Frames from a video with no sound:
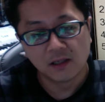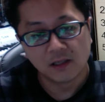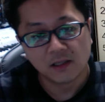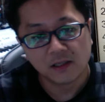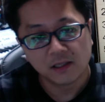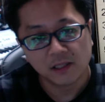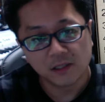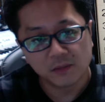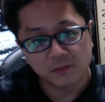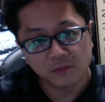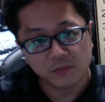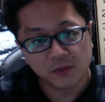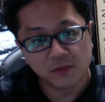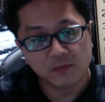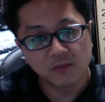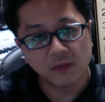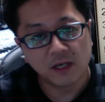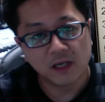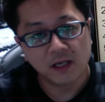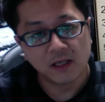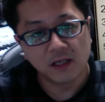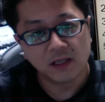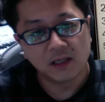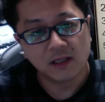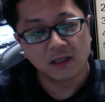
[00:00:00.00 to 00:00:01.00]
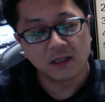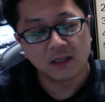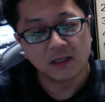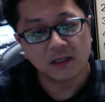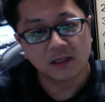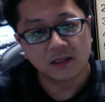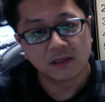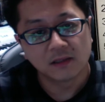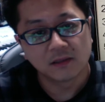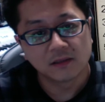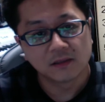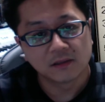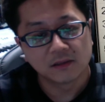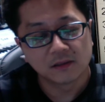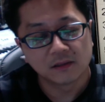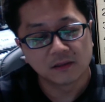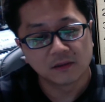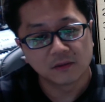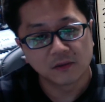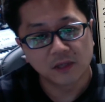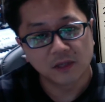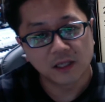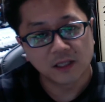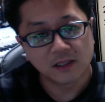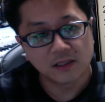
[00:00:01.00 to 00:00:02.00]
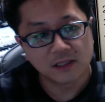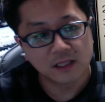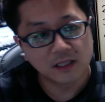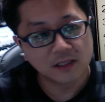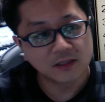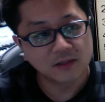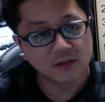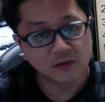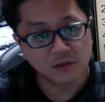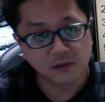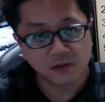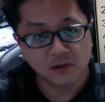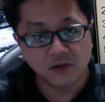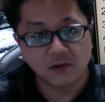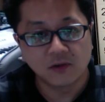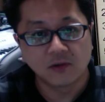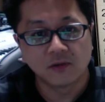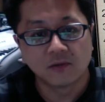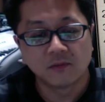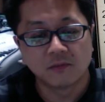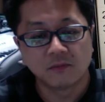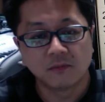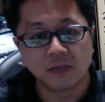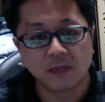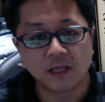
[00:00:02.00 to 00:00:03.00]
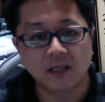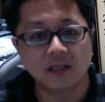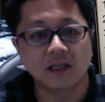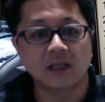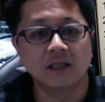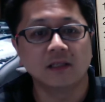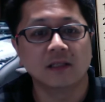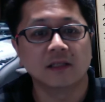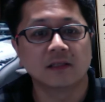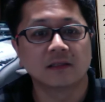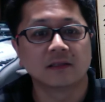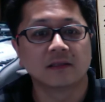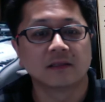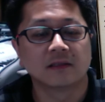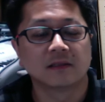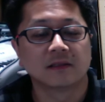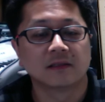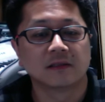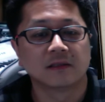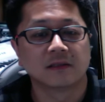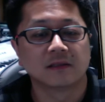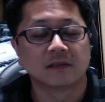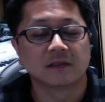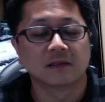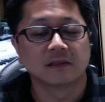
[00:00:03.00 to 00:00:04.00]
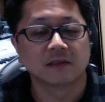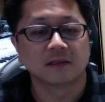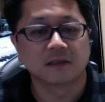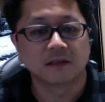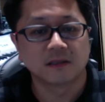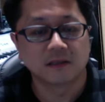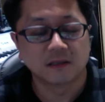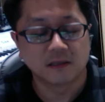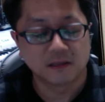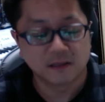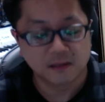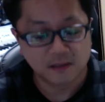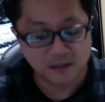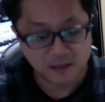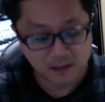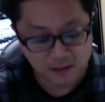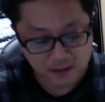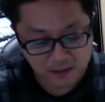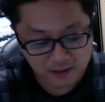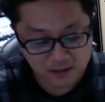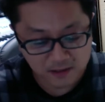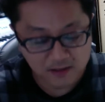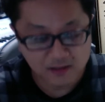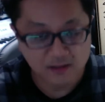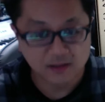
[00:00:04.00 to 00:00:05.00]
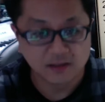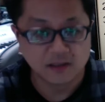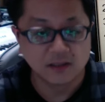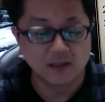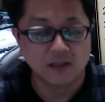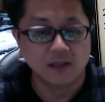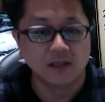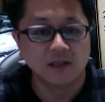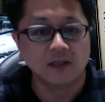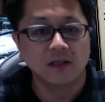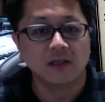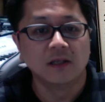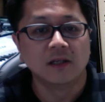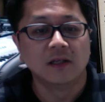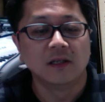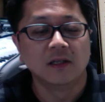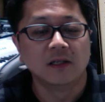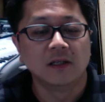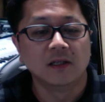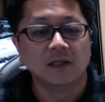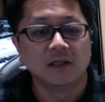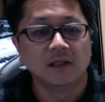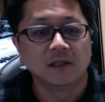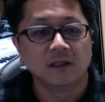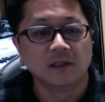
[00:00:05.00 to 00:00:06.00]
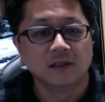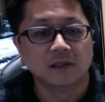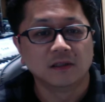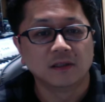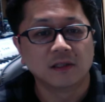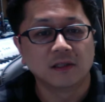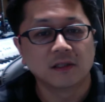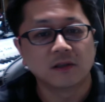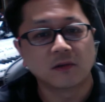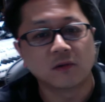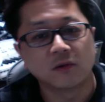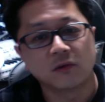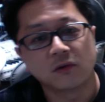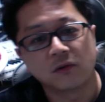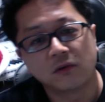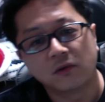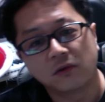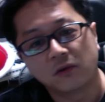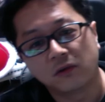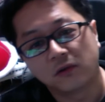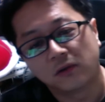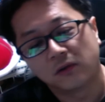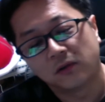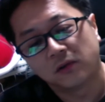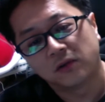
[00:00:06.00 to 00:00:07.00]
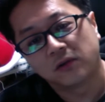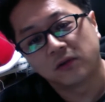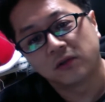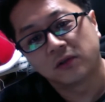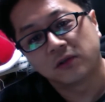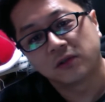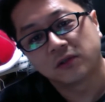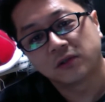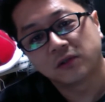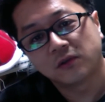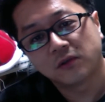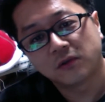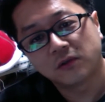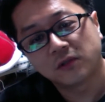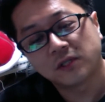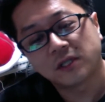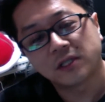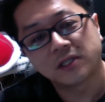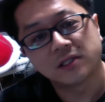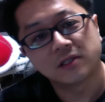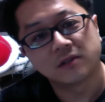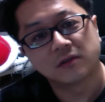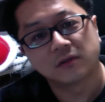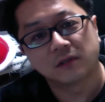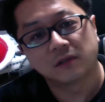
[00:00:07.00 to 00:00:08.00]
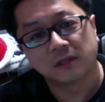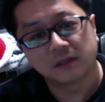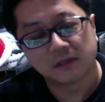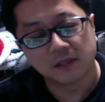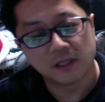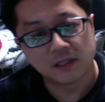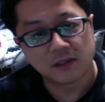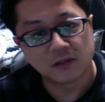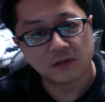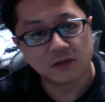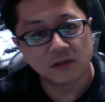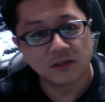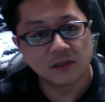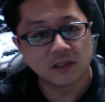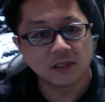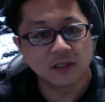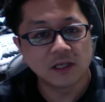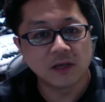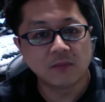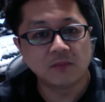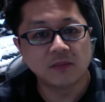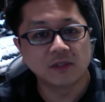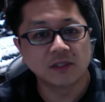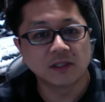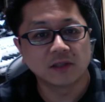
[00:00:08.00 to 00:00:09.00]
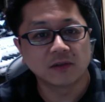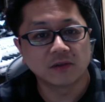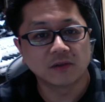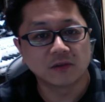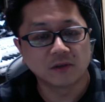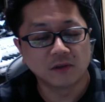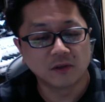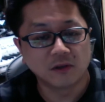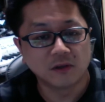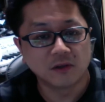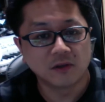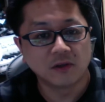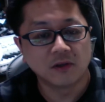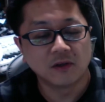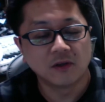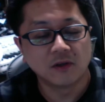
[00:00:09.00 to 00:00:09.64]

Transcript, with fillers: いっぷんまえとかジャストばっかりです。はい。で、この証拠写真をですね、ツイッターにアップしたところ、